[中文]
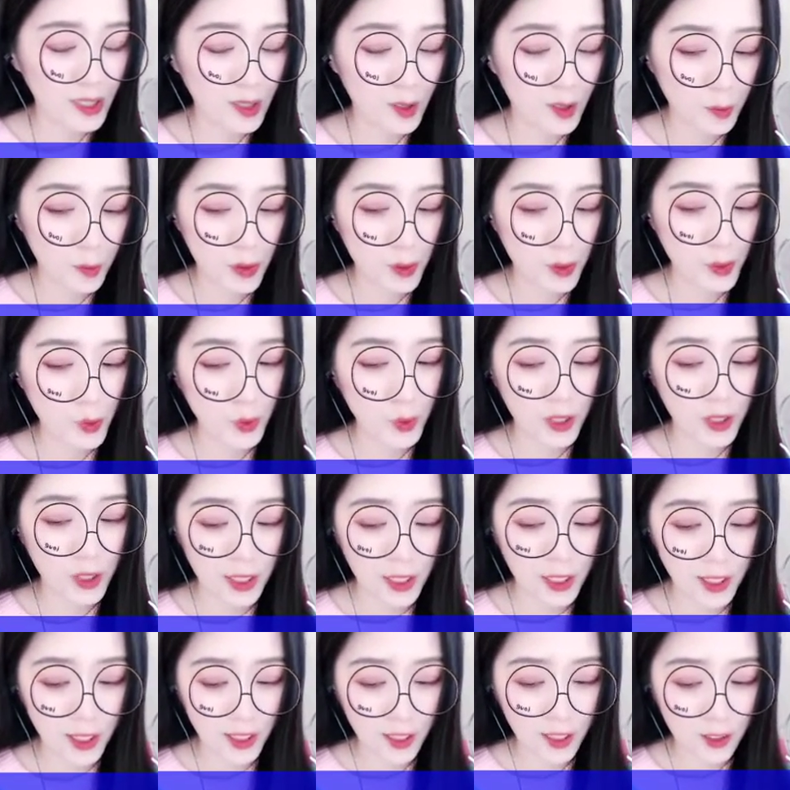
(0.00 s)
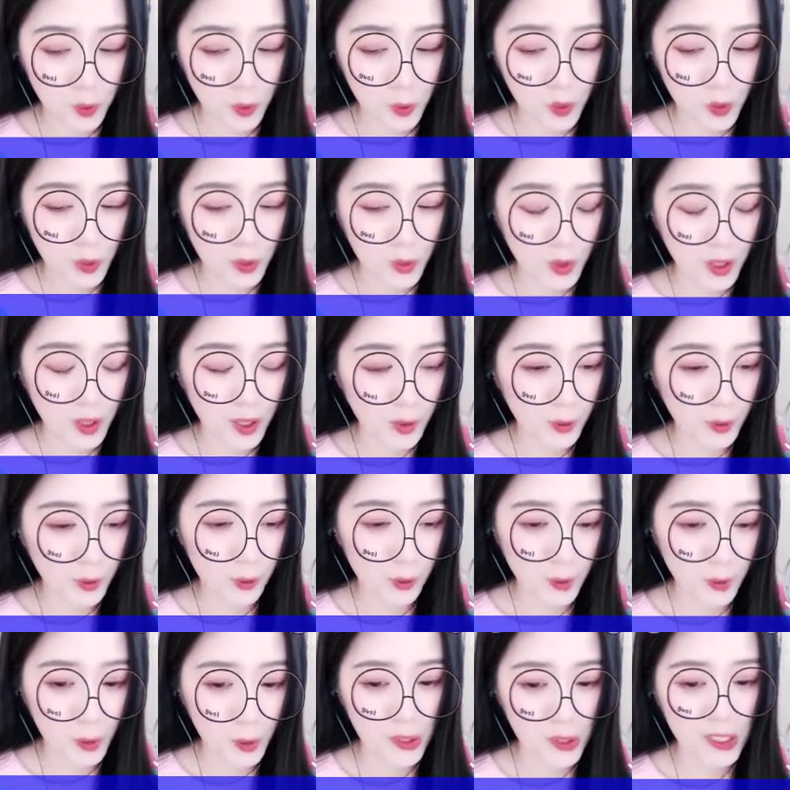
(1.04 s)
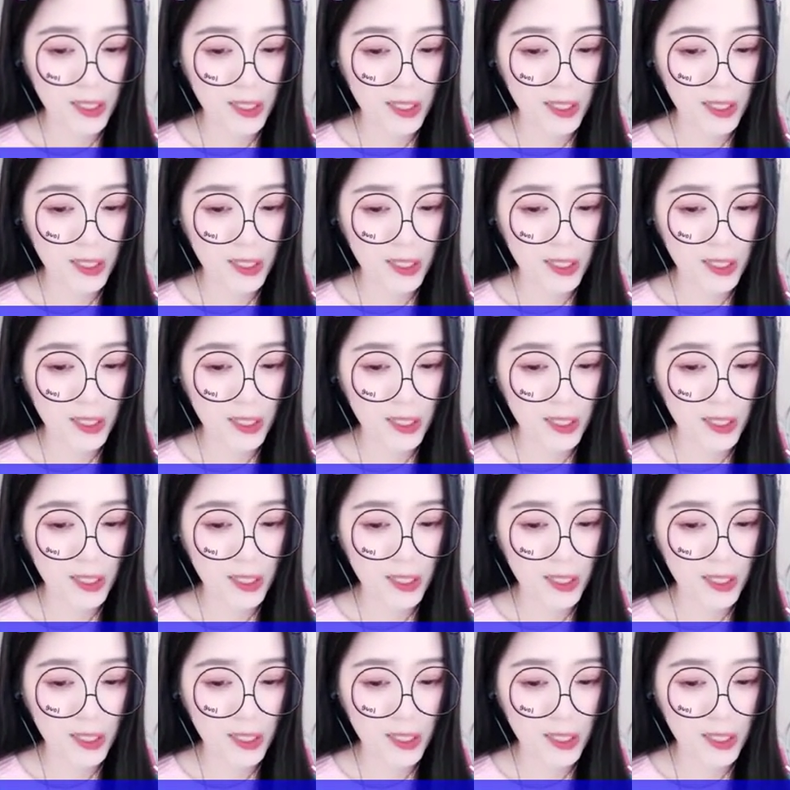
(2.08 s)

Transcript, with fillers: 明知道不该来自取其辱，